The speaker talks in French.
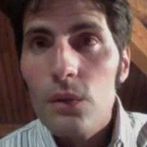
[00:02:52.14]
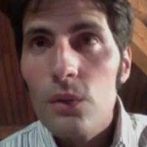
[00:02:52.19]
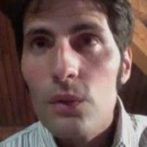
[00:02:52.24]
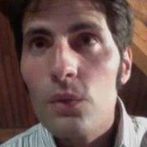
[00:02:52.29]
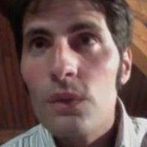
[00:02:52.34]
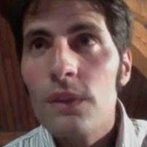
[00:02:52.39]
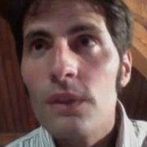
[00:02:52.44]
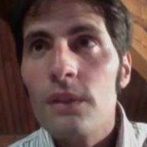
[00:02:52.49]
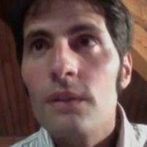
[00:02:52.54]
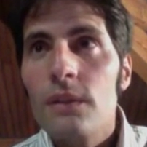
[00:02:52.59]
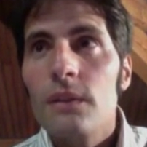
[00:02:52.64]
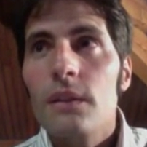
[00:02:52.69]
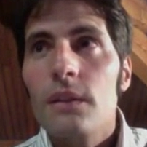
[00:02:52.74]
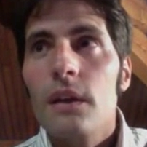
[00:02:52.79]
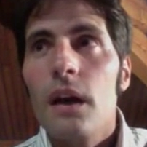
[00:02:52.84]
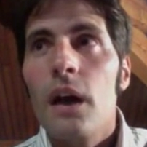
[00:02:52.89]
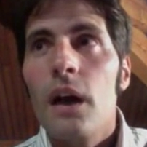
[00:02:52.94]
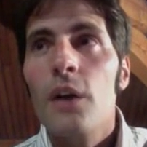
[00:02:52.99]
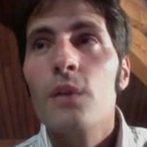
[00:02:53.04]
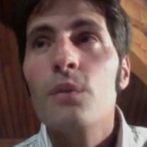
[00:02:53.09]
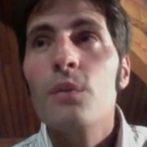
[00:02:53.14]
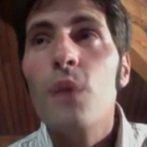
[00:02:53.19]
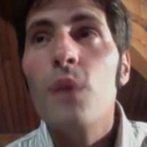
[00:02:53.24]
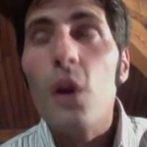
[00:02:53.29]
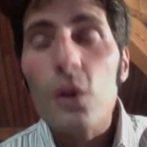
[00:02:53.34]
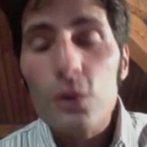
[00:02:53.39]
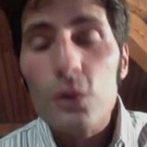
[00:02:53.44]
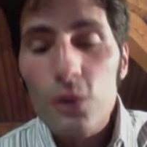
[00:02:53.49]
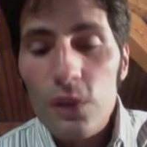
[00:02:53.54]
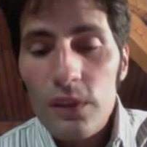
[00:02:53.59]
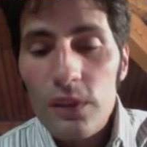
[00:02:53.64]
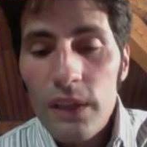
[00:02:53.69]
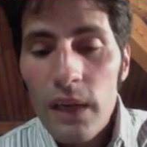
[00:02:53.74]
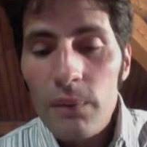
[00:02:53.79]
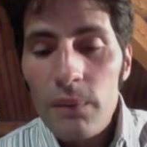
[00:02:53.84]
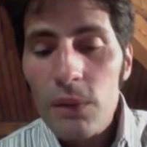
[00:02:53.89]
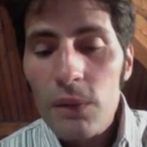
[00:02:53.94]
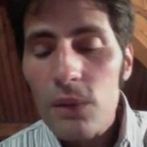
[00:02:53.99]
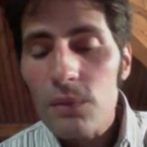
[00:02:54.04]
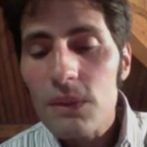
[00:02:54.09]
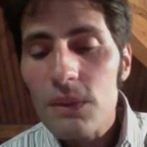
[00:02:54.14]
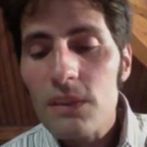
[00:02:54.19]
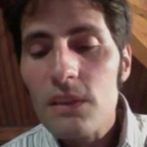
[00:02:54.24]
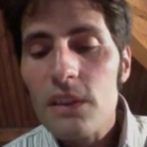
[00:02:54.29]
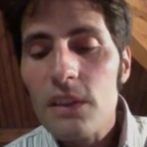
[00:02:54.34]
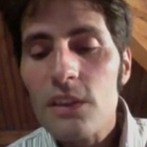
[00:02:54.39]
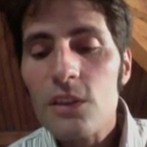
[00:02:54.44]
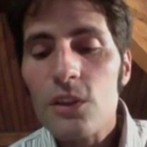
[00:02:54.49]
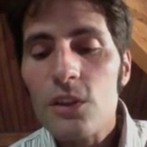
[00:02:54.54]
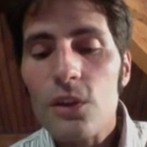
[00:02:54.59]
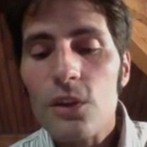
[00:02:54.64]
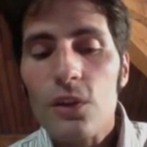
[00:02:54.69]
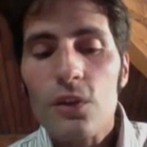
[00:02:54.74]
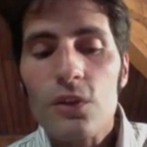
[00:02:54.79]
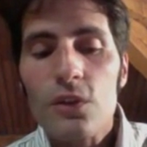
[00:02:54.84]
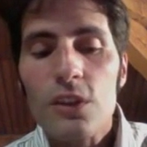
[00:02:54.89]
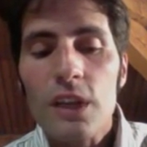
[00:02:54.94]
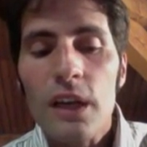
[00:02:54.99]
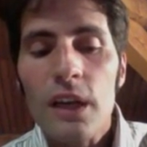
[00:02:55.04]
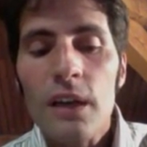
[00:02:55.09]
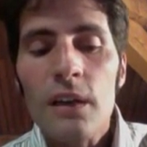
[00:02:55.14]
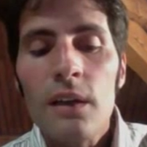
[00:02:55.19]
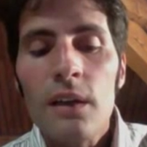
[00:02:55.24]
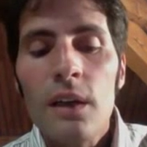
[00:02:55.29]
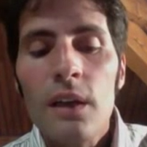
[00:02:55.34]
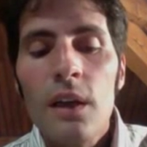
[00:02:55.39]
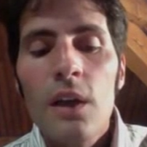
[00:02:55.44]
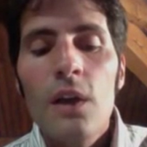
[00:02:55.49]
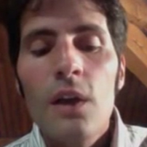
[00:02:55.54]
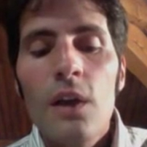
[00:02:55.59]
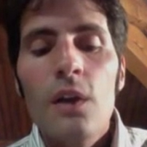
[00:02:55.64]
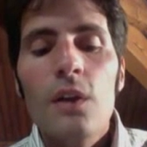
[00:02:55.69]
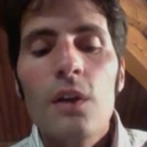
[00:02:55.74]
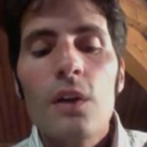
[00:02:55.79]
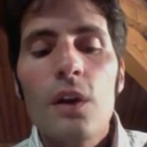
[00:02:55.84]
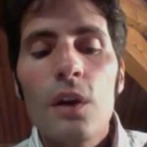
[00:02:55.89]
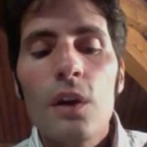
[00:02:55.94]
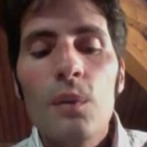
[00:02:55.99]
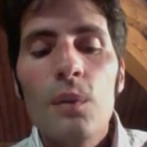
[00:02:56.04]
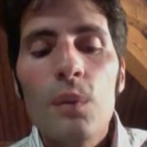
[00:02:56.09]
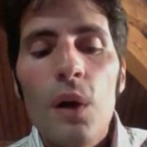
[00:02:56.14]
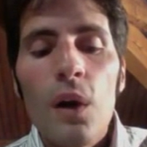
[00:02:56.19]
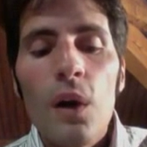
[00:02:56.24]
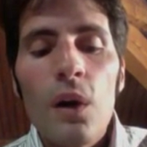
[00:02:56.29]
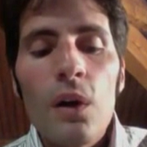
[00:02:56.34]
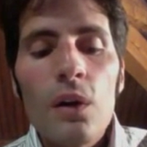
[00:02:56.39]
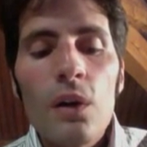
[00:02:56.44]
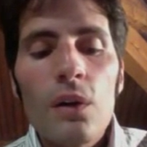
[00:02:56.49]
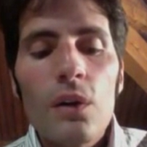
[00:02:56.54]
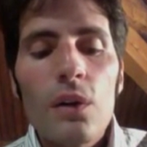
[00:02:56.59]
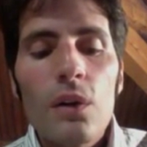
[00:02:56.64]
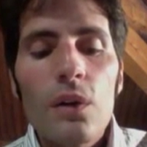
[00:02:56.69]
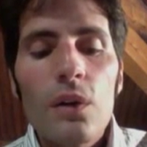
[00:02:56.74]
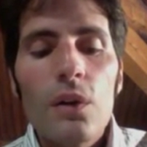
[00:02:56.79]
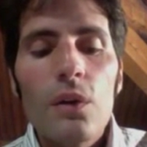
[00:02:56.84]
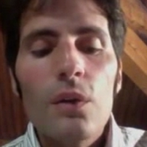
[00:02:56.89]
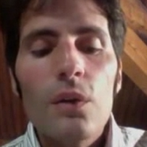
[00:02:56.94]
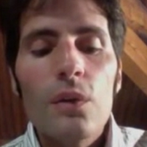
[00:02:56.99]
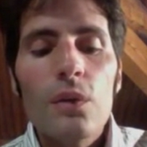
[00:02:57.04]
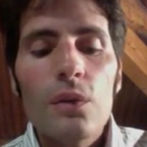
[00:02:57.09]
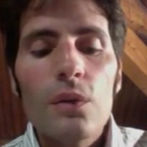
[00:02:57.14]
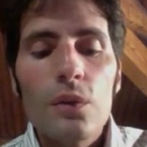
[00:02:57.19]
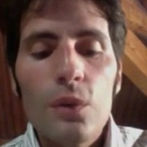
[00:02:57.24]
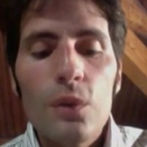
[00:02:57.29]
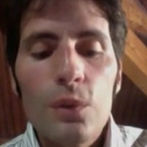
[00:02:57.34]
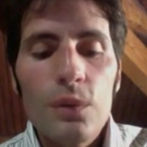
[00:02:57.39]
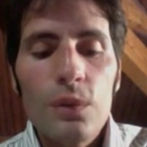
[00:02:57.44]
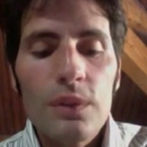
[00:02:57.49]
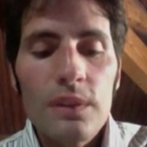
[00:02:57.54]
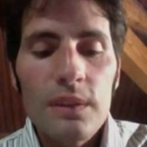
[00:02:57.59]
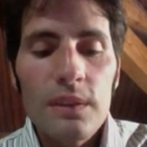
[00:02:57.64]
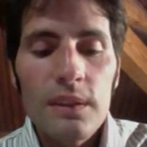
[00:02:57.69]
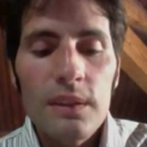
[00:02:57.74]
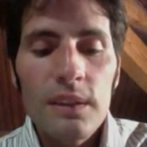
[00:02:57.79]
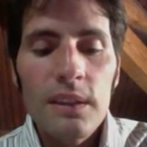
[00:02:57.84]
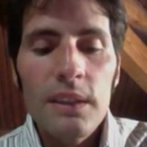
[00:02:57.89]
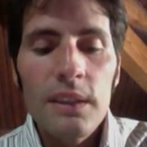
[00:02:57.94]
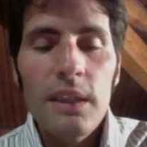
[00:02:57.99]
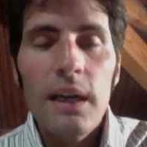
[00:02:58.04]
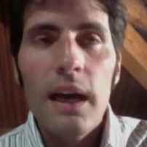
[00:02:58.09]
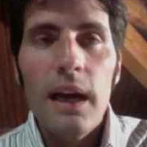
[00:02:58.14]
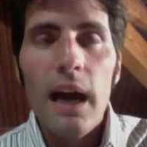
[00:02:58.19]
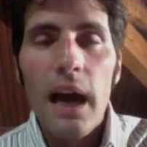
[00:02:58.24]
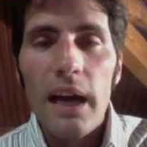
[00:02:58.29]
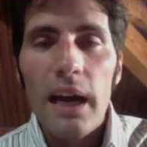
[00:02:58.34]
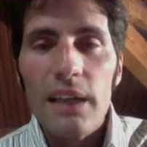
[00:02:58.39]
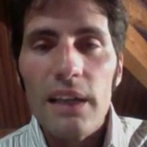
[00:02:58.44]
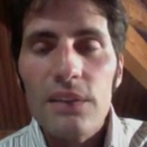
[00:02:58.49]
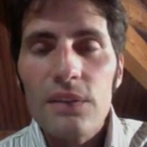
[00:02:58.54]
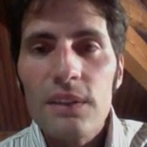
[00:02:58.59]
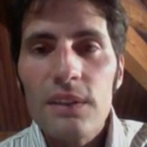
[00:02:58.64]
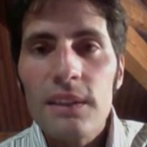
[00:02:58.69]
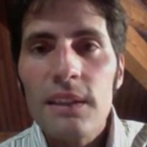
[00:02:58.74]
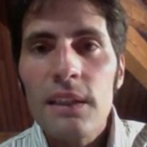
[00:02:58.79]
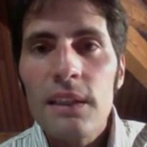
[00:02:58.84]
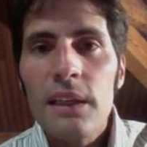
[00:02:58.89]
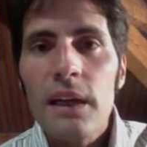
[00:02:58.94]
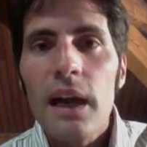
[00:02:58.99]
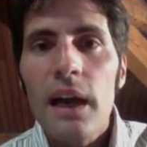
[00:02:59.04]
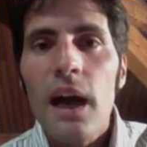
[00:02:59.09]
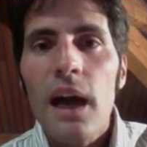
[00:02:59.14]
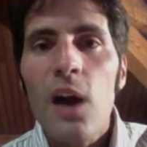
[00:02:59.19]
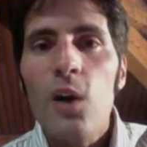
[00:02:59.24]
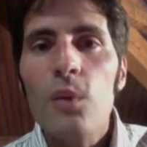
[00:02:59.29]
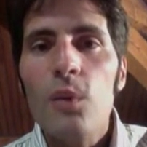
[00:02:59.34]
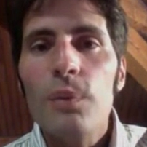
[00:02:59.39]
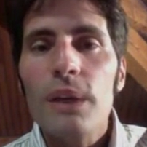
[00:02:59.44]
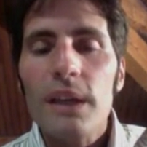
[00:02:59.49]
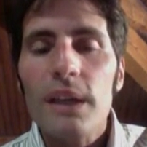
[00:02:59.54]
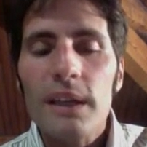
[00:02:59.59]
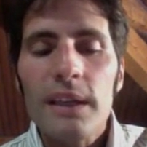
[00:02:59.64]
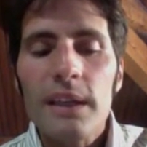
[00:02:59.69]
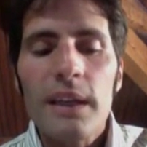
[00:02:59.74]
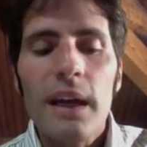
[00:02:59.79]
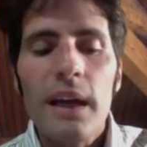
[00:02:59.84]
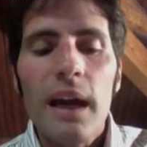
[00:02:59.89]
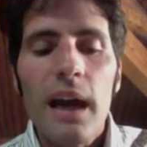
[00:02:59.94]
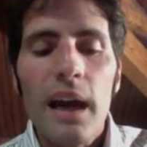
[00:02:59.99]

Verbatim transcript: suite à une mort sur table, comme disent les chirurgiens, comment celui-ci arrive-t-il à opérer